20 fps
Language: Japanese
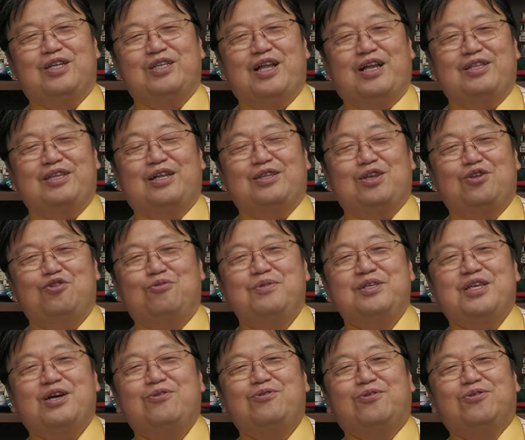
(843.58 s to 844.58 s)
然だ、だって嫁
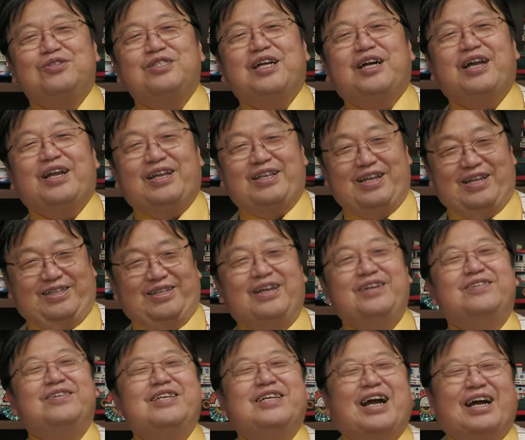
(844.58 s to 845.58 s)
さん殺したからねって
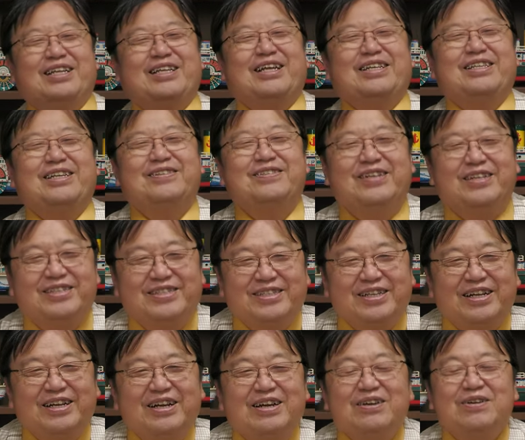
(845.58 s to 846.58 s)
いうふうに語ってるです
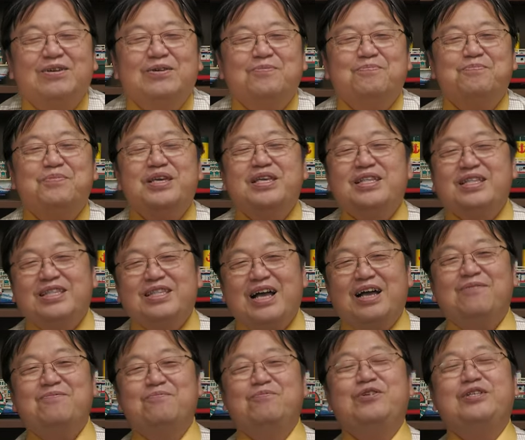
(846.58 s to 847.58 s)
ねみん
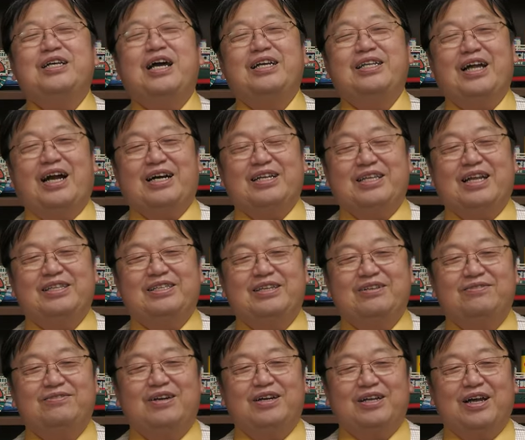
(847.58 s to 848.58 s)
な無罪で語っ
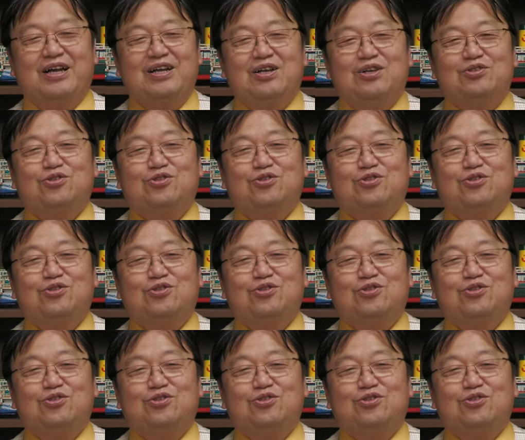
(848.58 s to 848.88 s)
てるから、